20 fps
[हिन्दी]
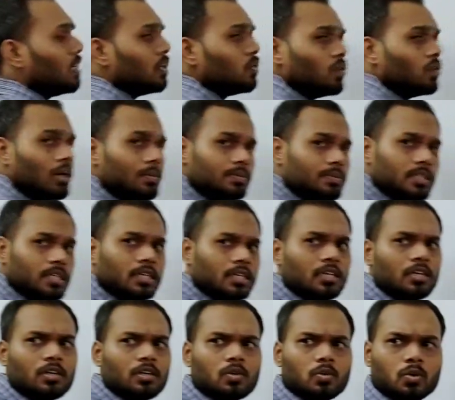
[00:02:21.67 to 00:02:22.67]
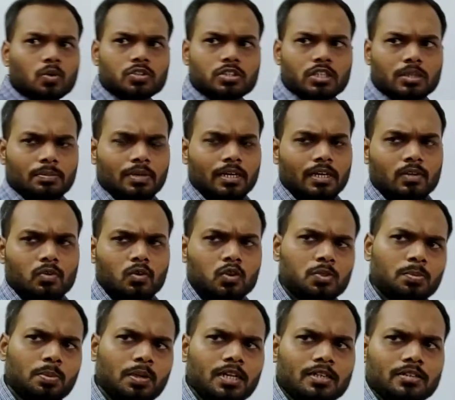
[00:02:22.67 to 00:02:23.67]
ले लूँ आपसे क्वेश्चन मैं
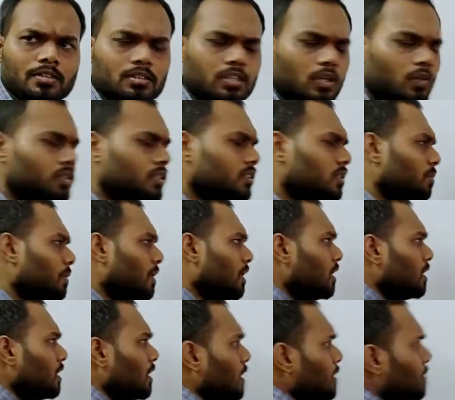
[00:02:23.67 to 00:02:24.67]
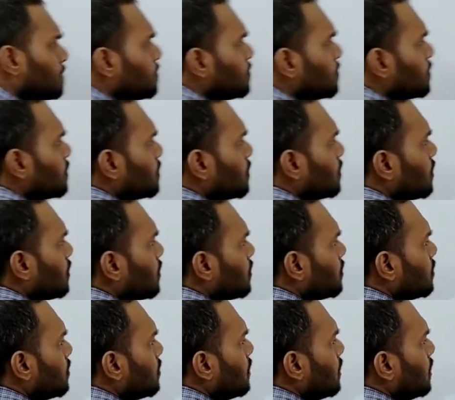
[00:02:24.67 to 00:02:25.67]
कुछ भी ले सकता हूँ जैसे मैंने लिया
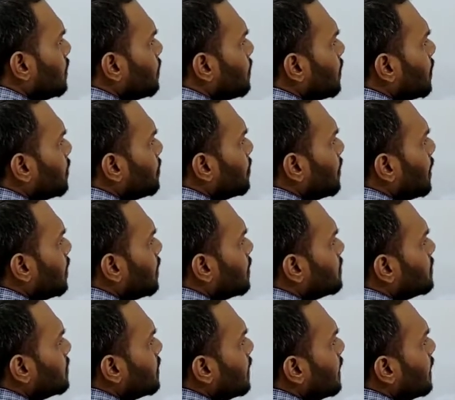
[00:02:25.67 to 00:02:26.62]
थ्री वन माइनस